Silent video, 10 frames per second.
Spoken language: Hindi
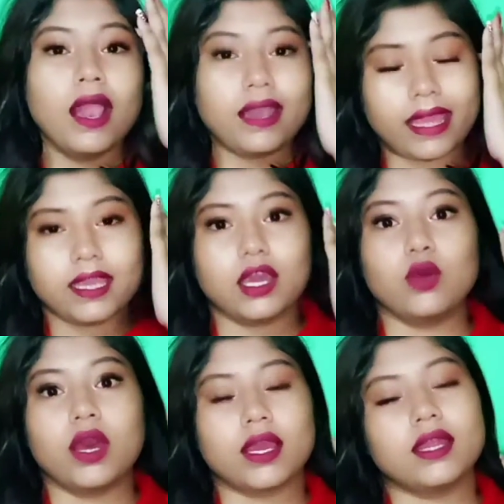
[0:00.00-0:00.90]
लाइक करो
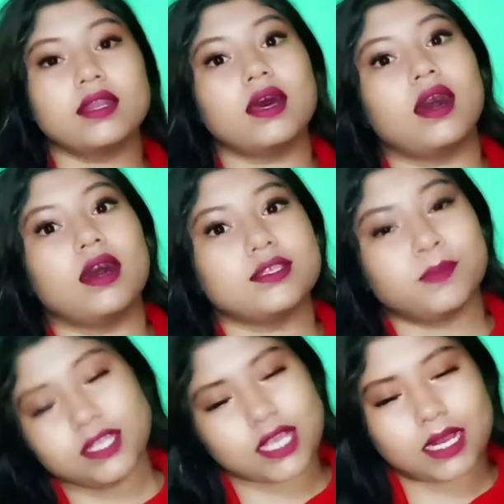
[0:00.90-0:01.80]
अगर आ,
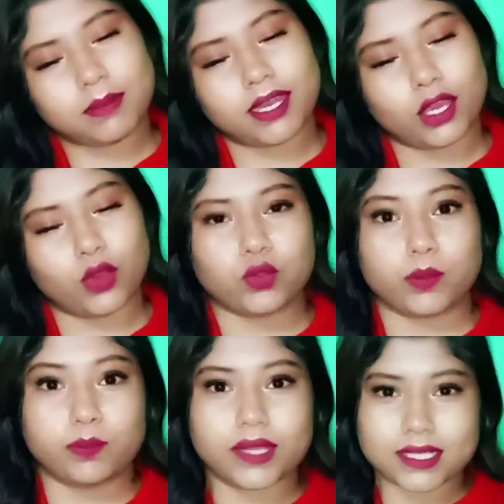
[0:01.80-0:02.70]
मेरे चैनल में नए हो तो
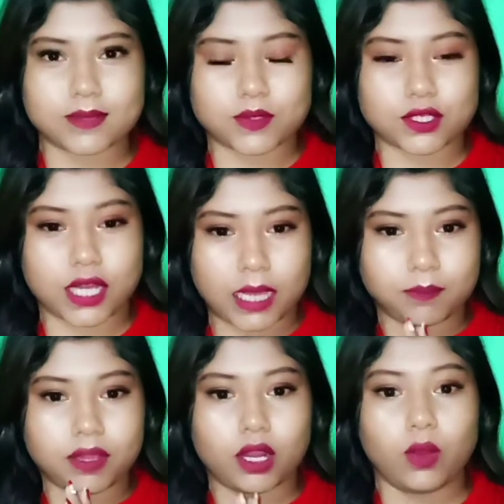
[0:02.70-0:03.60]
प्लीज
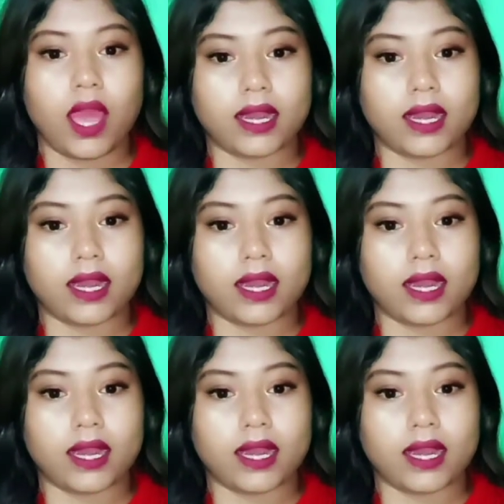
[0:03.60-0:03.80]
सब्सक्राइब करो